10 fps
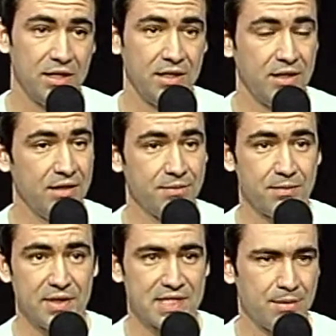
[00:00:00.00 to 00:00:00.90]
E,
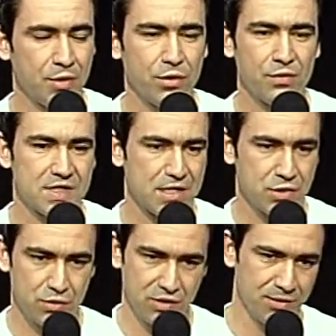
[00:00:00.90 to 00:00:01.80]
e, e sempre quando você
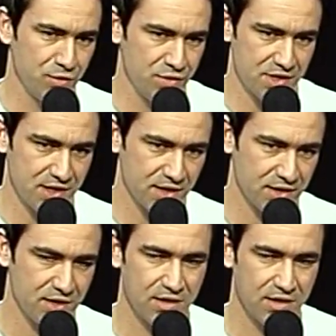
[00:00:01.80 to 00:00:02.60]
estuda música,